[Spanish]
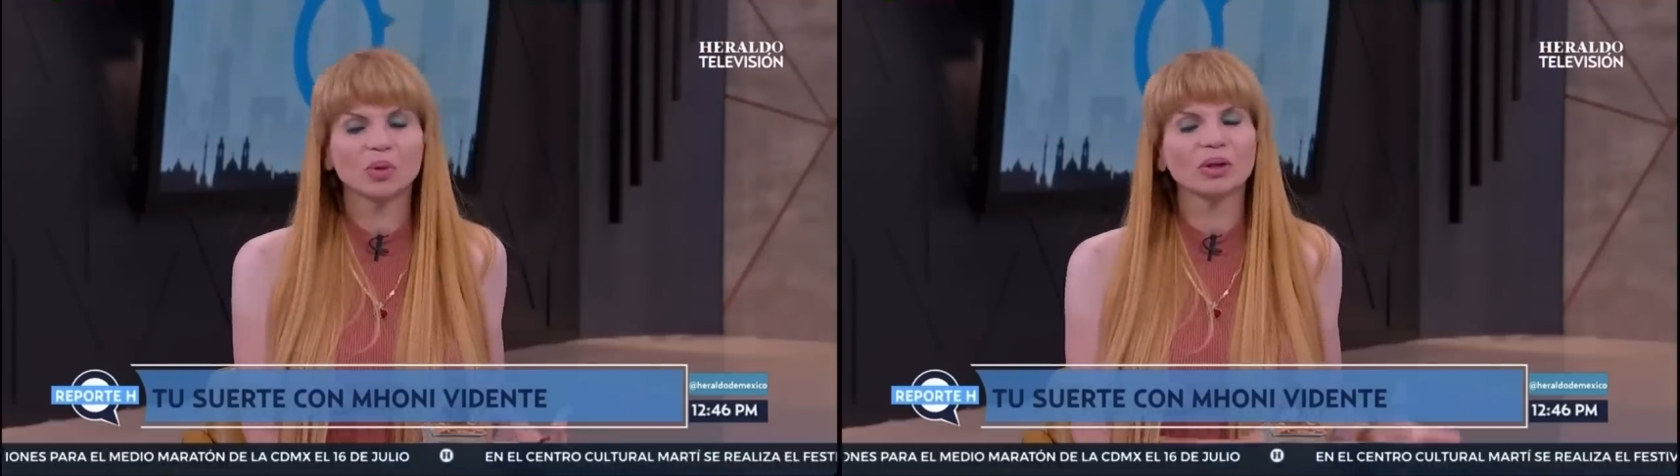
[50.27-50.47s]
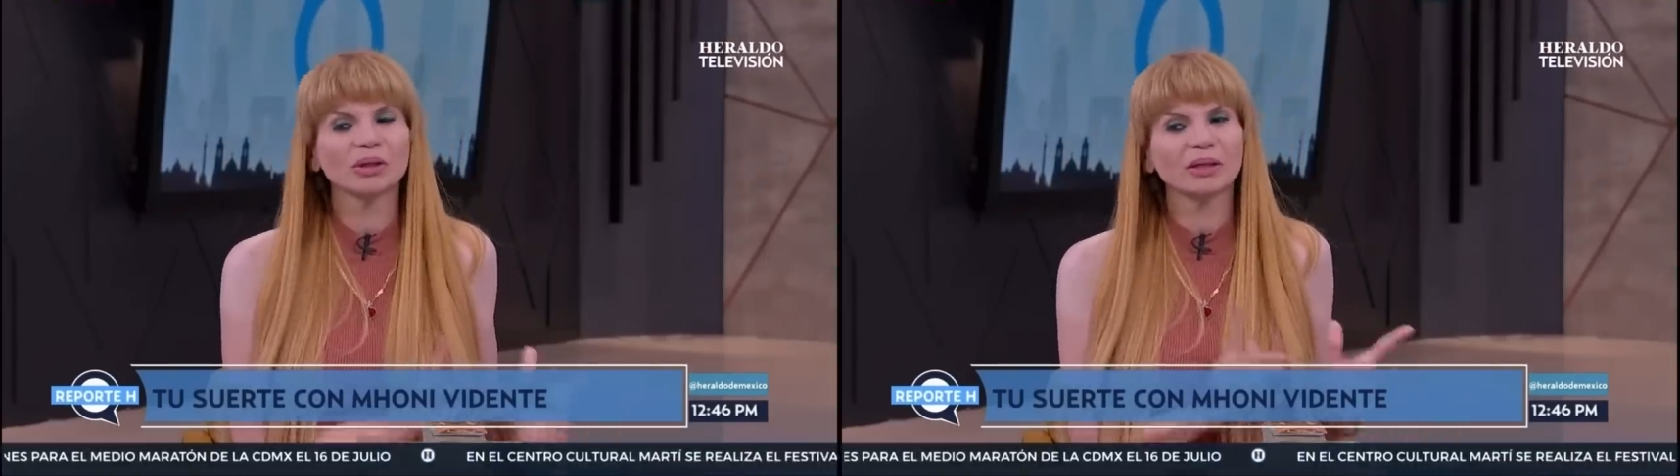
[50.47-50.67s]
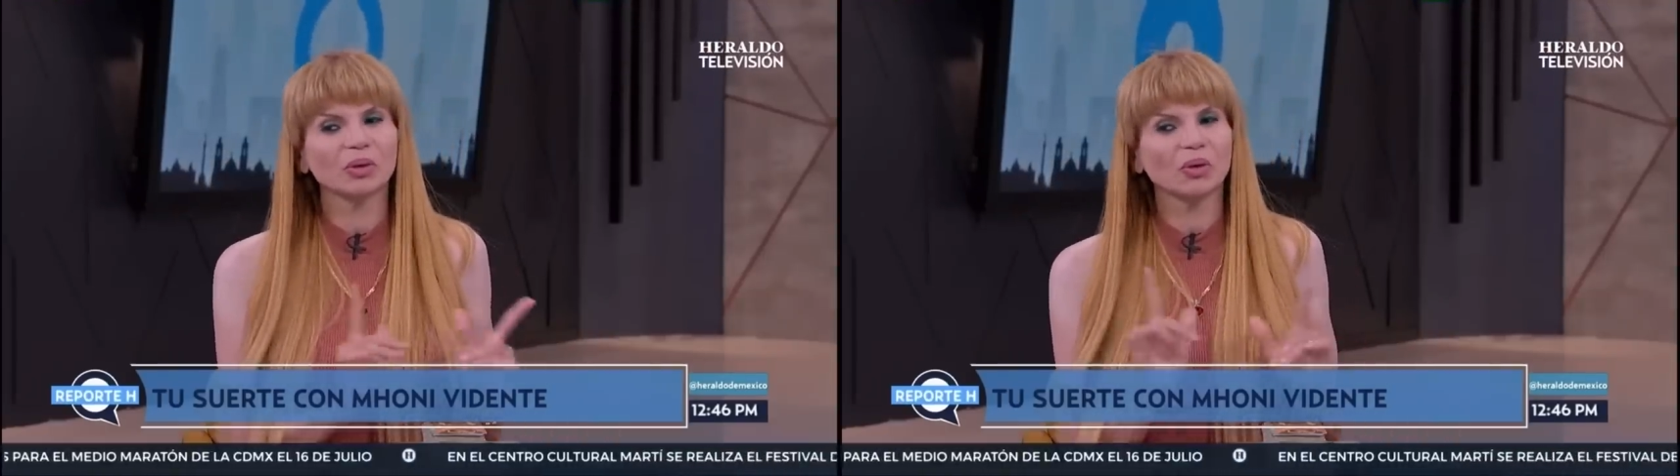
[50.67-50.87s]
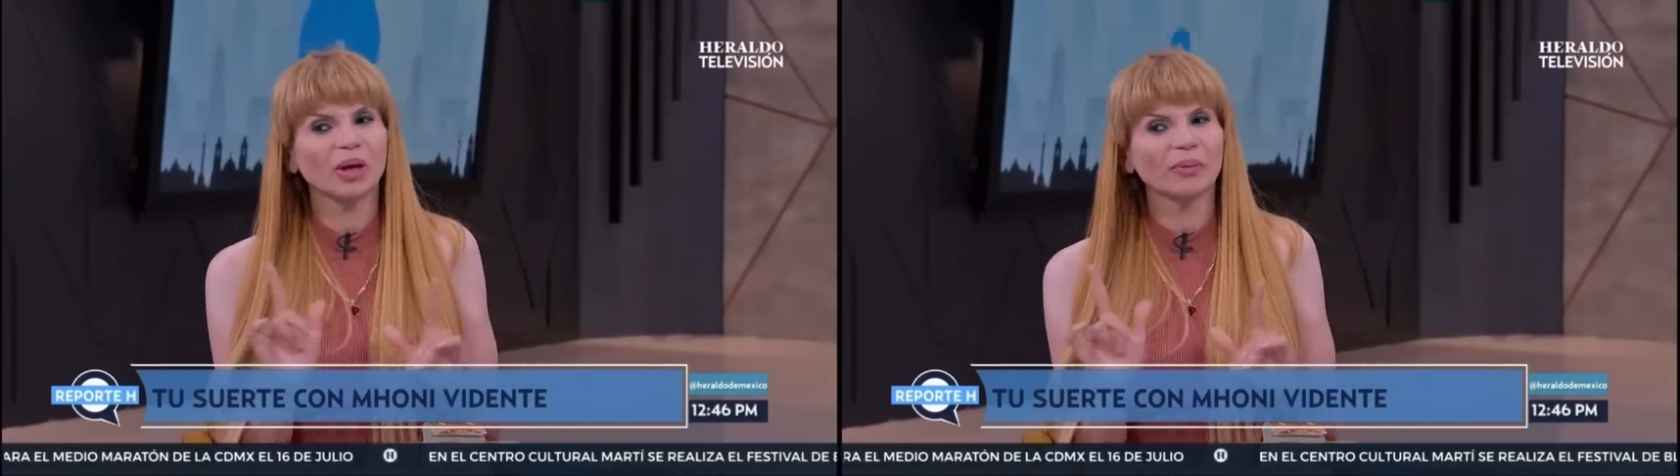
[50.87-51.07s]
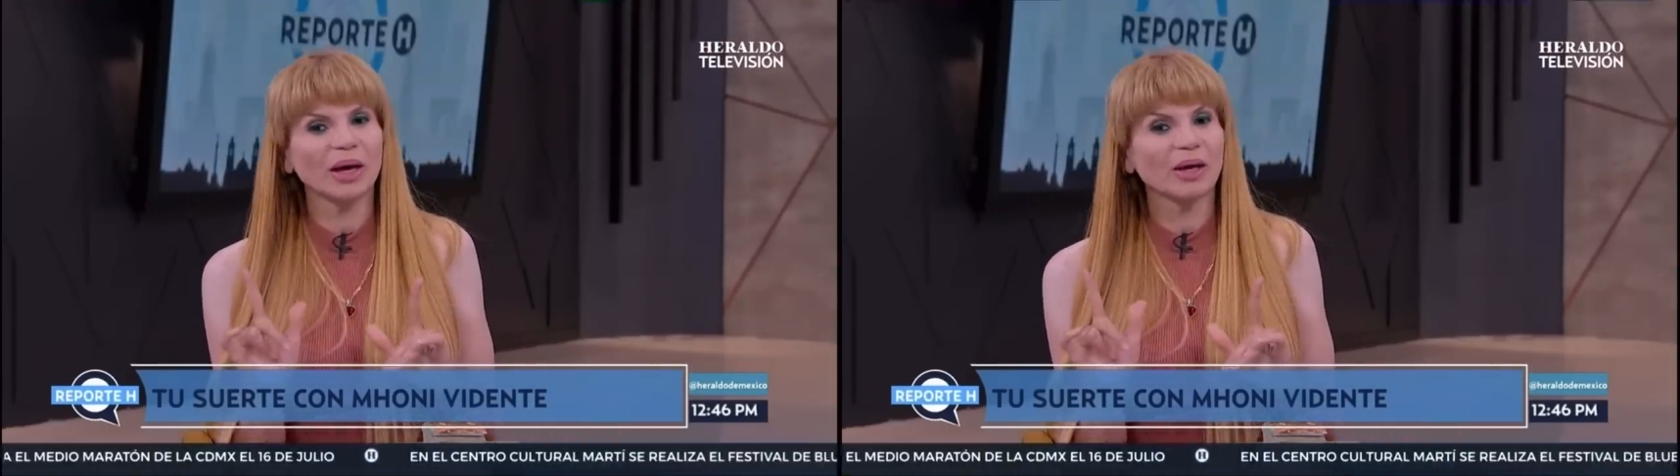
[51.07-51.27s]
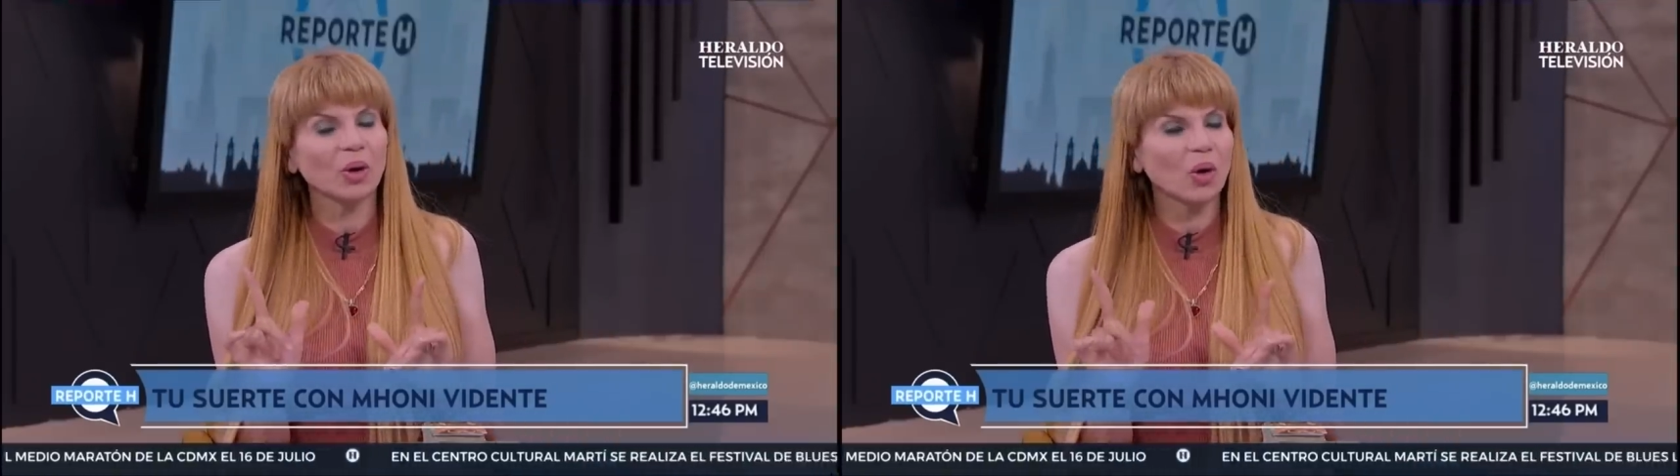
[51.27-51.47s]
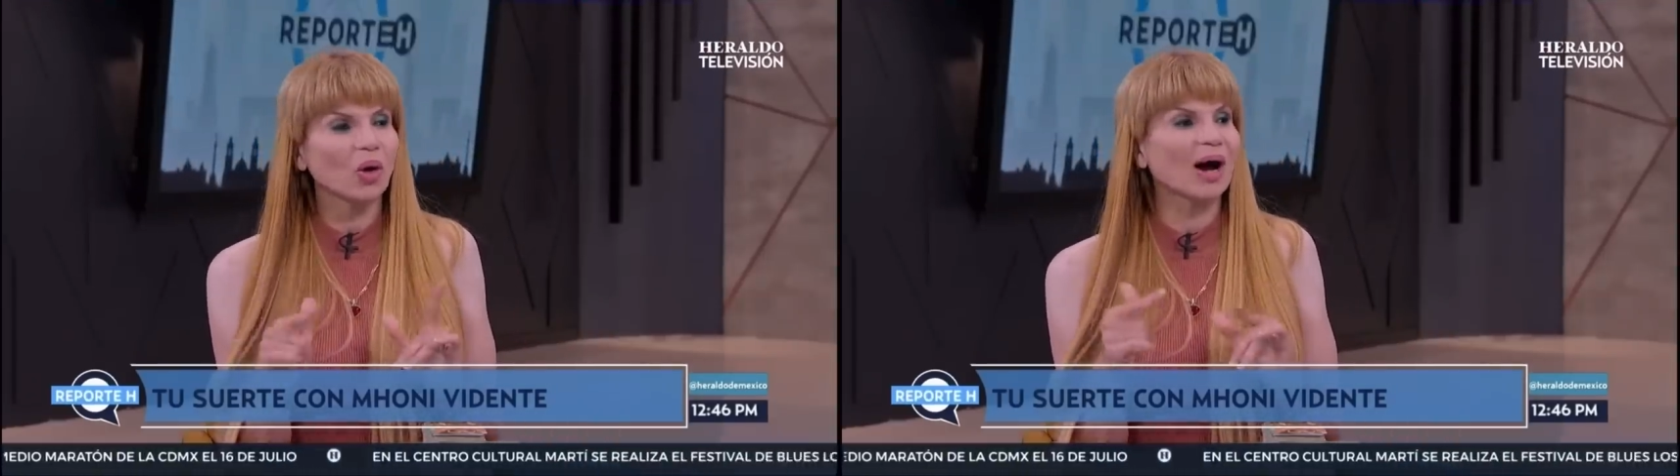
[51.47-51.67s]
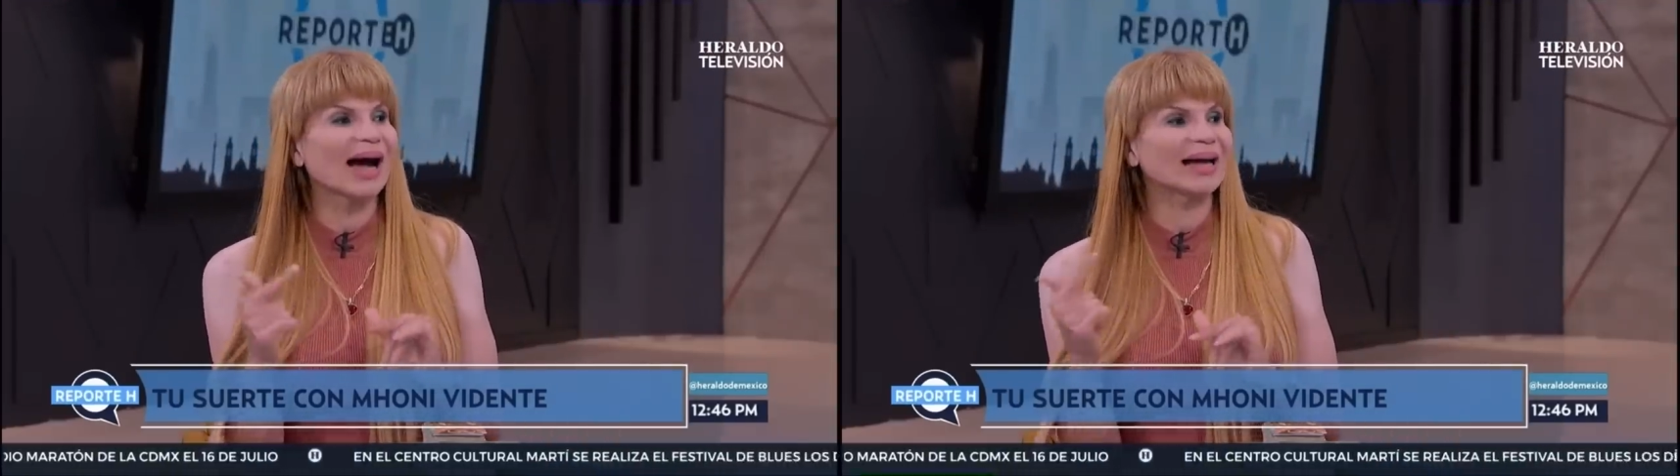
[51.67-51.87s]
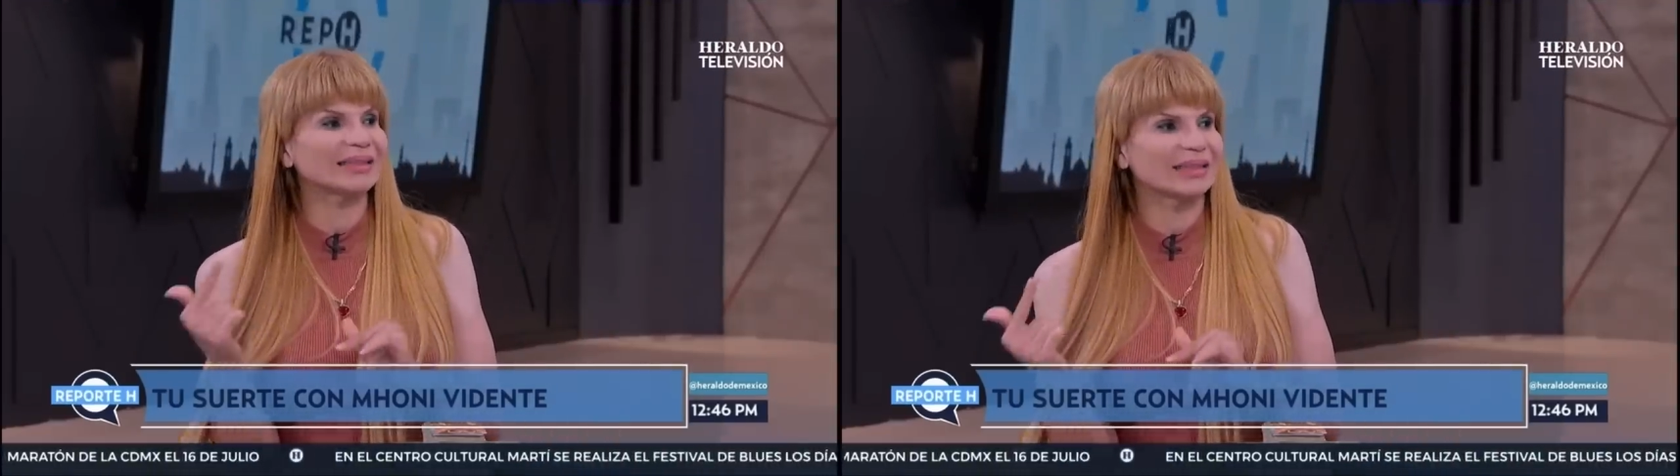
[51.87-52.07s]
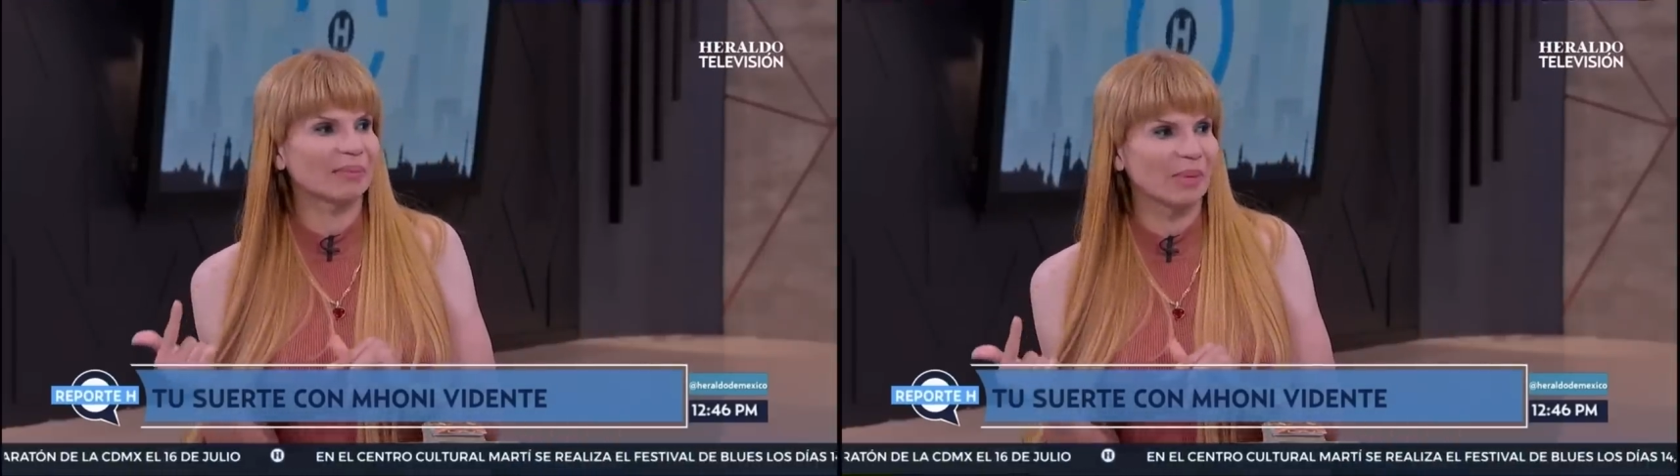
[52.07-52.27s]
Ahorita todavía no,
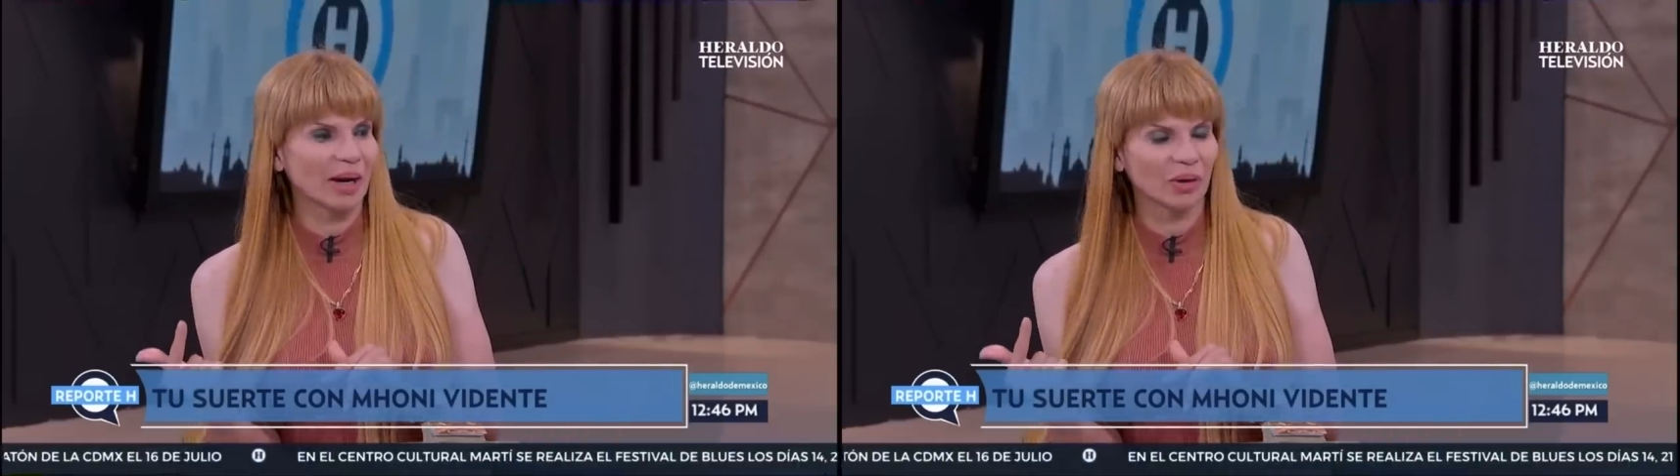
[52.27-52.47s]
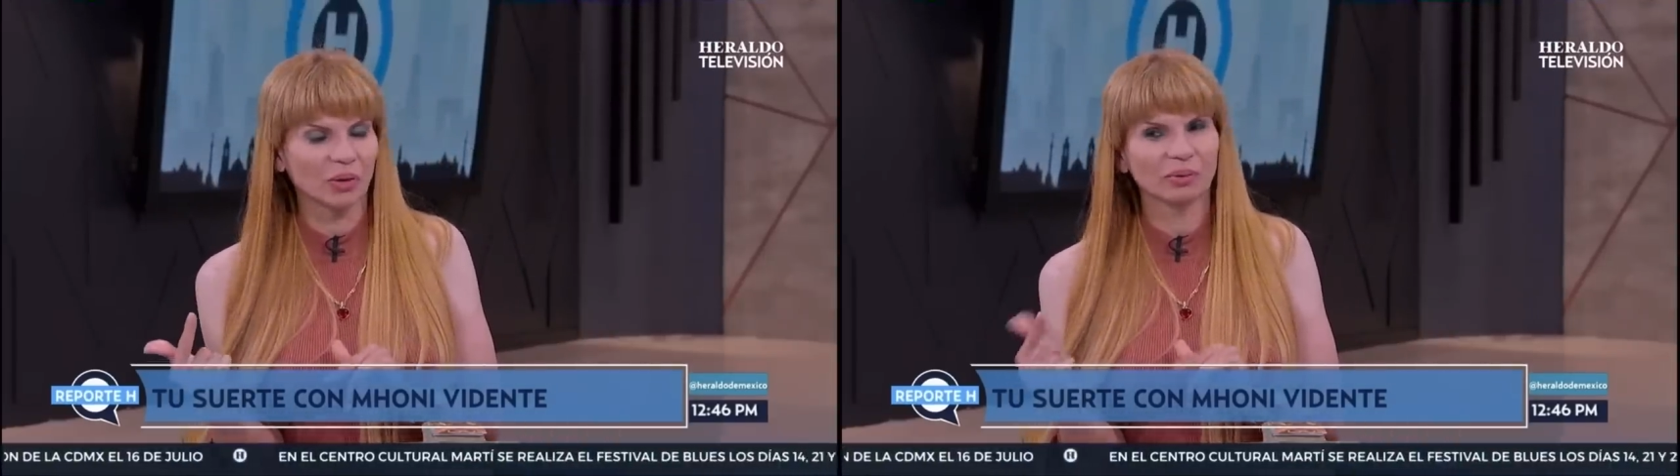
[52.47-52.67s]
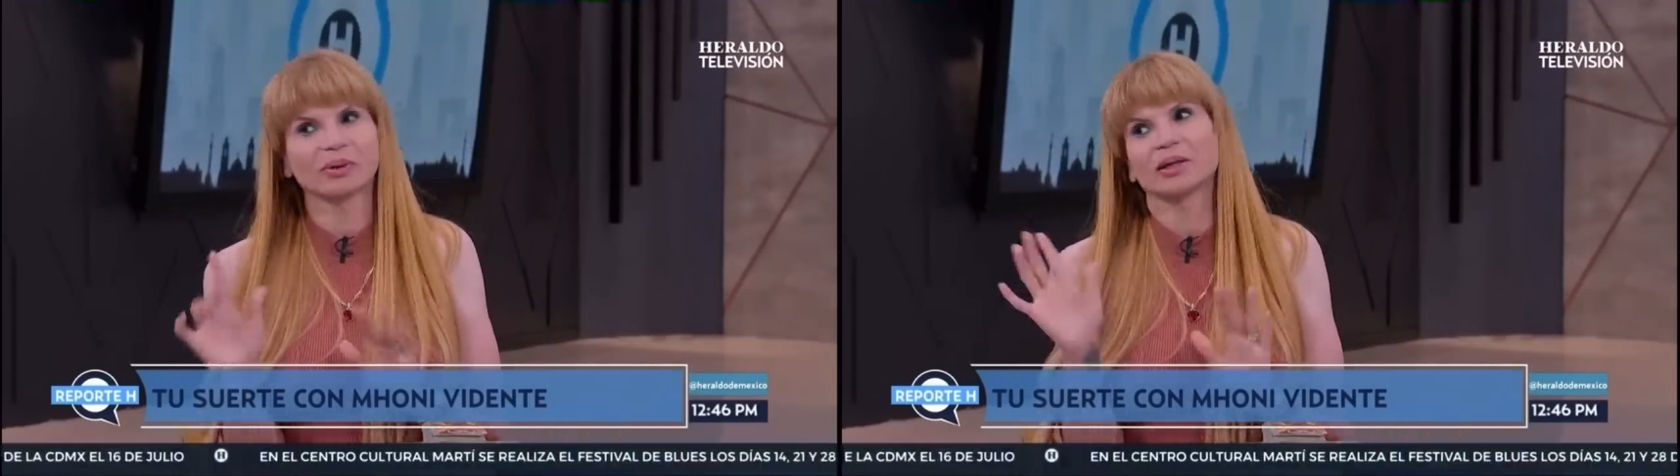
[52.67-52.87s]
hasta mayo.